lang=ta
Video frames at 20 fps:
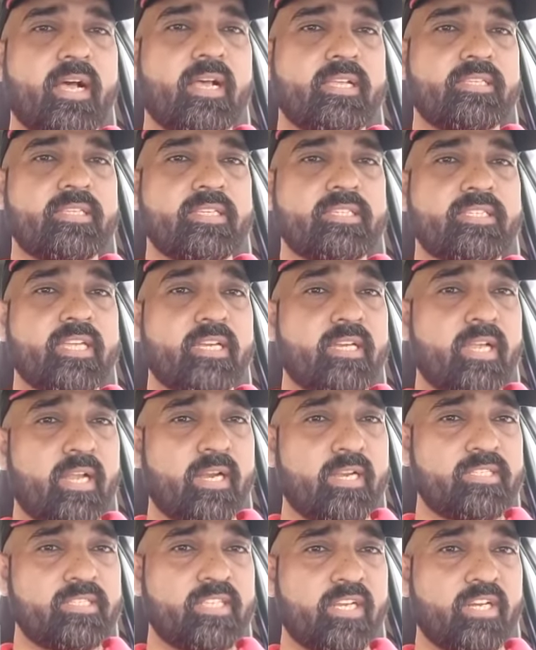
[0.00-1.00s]
அசிஸ்டன்ட்
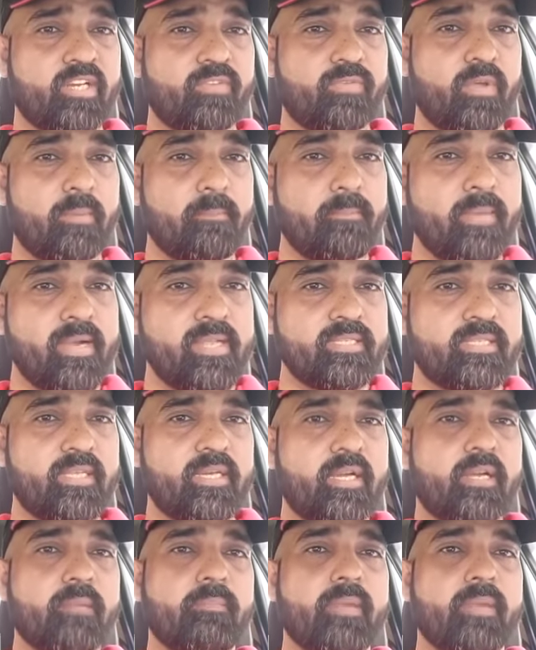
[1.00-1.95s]
அண்டர் செக்ரட்டரி ஃபார் மெடிசன் அண்ட்